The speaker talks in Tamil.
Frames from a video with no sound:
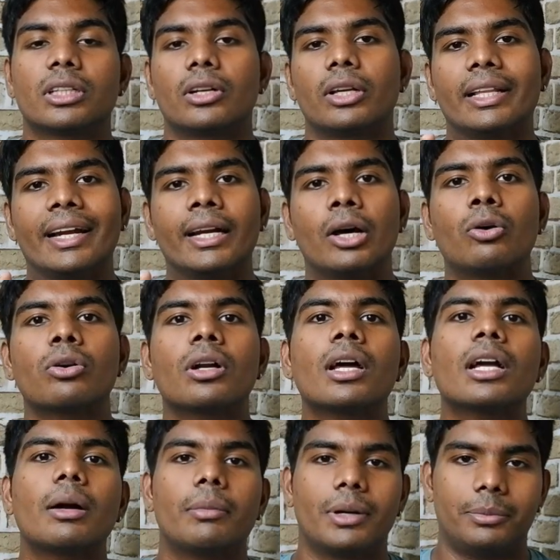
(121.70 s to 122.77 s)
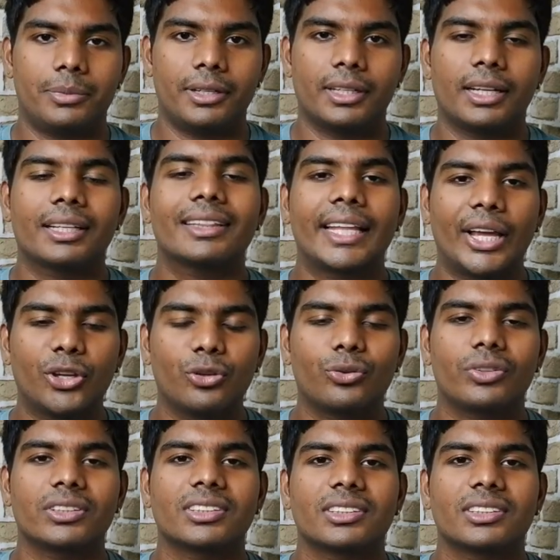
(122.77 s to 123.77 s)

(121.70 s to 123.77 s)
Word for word: வந்து சேரும் ஏதாவது டவுட்னா கமெண்ட் பண்ணுங்க தேங்க்யூ